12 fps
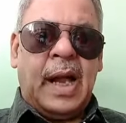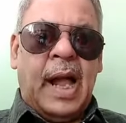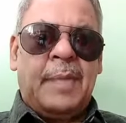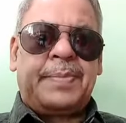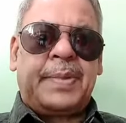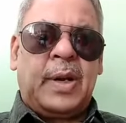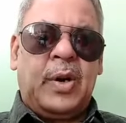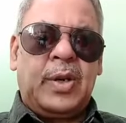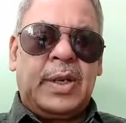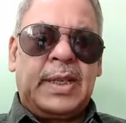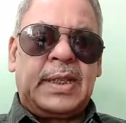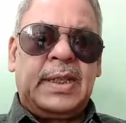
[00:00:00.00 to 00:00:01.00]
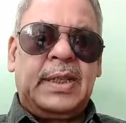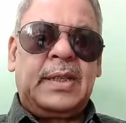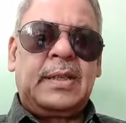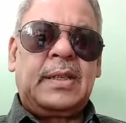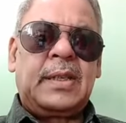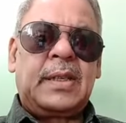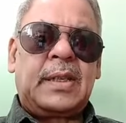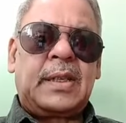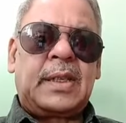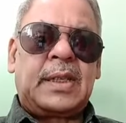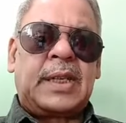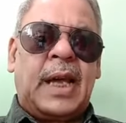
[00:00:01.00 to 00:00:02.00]
आप कहोगे कि
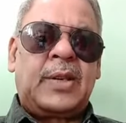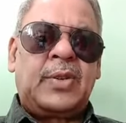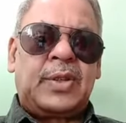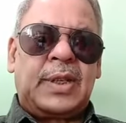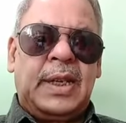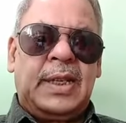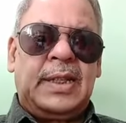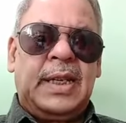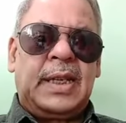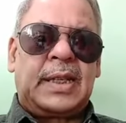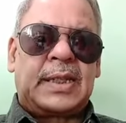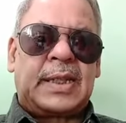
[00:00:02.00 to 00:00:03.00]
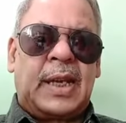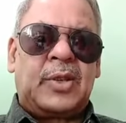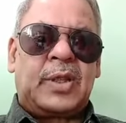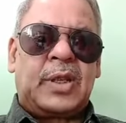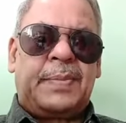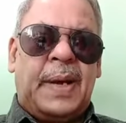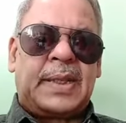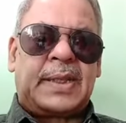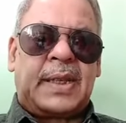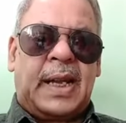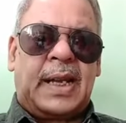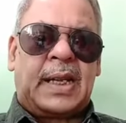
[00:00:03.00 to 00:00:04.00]
किसानों के लिए किसानों के पास
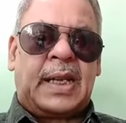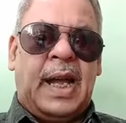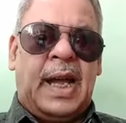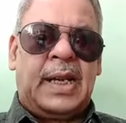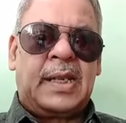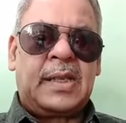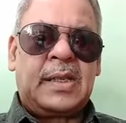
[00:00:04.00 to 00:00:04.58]
क्या रखा है